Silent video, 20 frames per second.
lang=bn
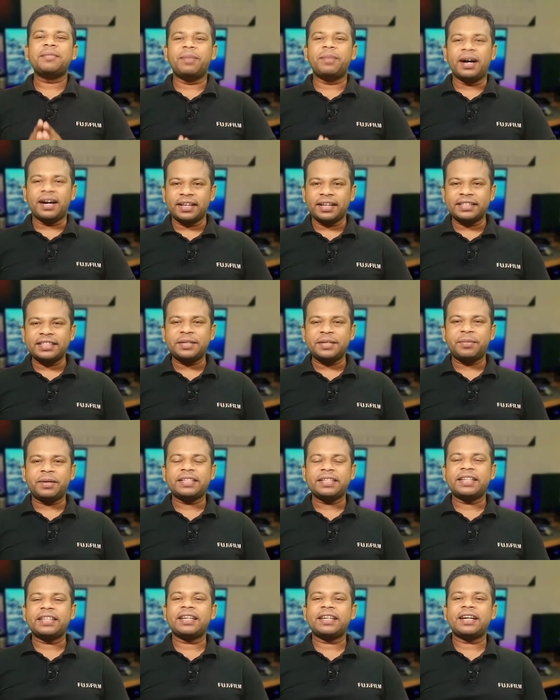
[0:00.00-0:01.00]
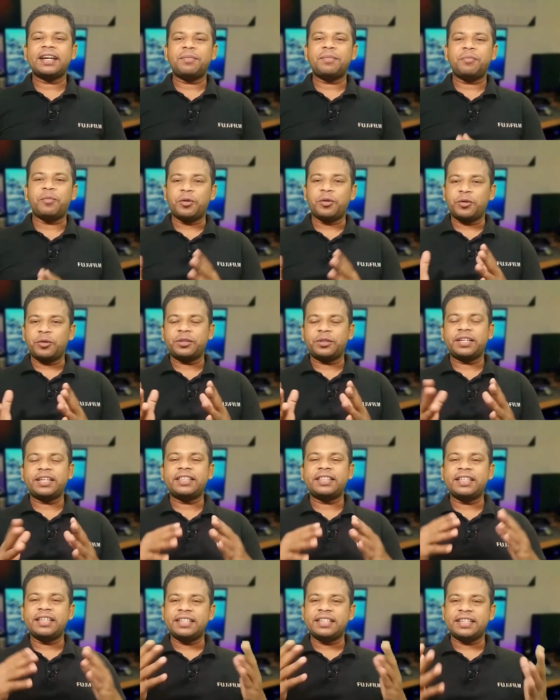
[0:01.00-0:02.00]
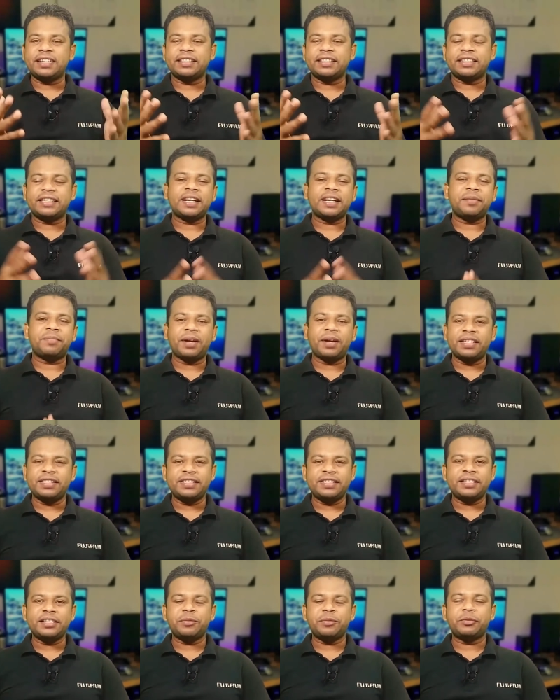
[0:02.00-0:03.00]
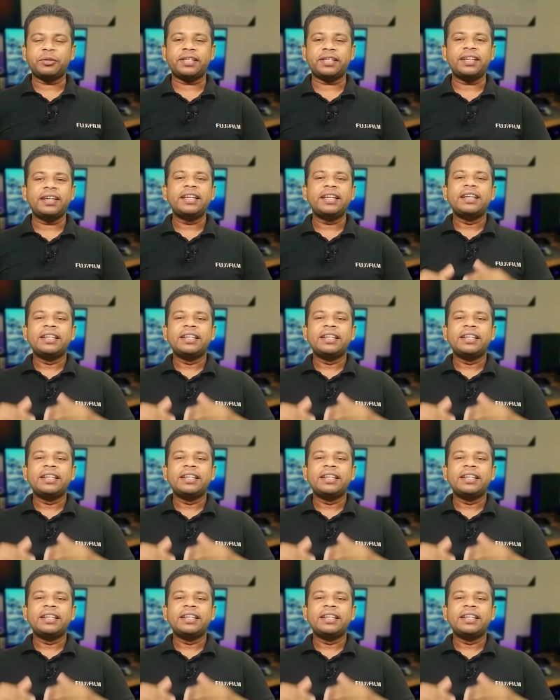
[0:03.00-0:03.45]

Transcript: বাংলাদেশে বাজারে থাকা পনেরো থেকে তিরিশ হাজার টাকা প্রাইস রেঞ্জের মধ্যে